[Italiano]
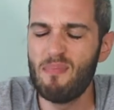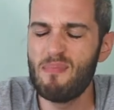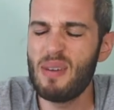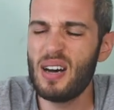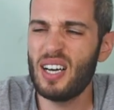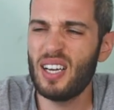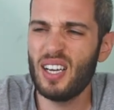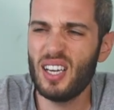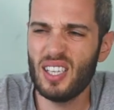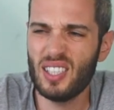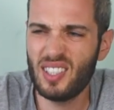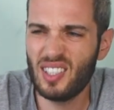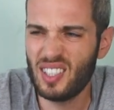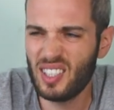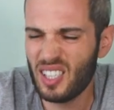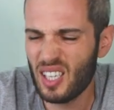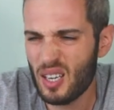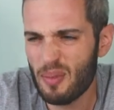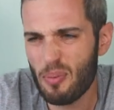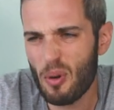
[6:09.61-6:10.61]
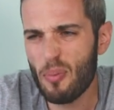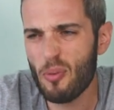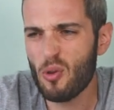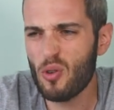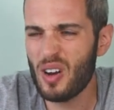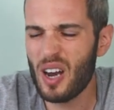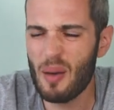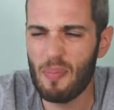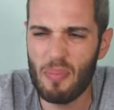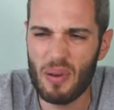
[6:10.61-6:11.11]
ma se
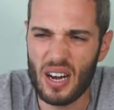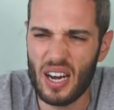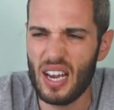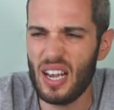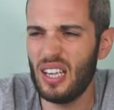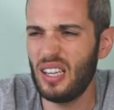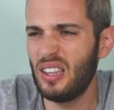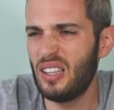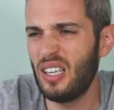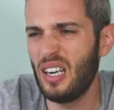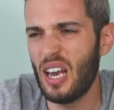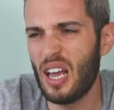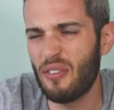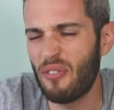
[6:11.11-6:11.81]
proprio la prendi,